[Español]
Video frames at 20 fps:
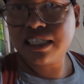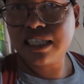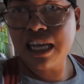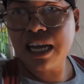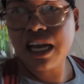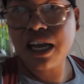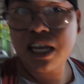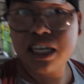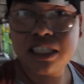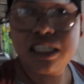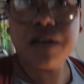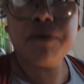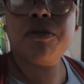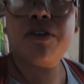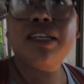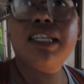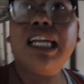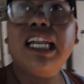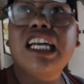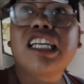está, está
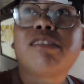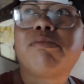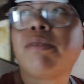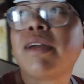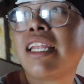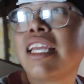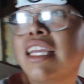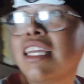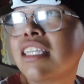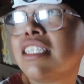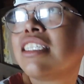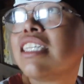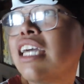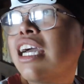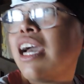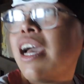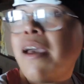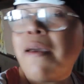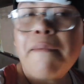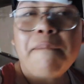bonita la
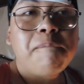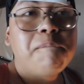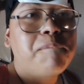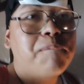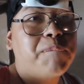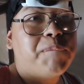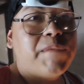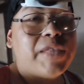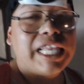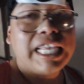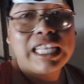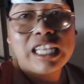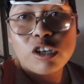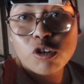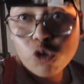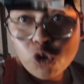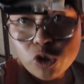experiencia. Si te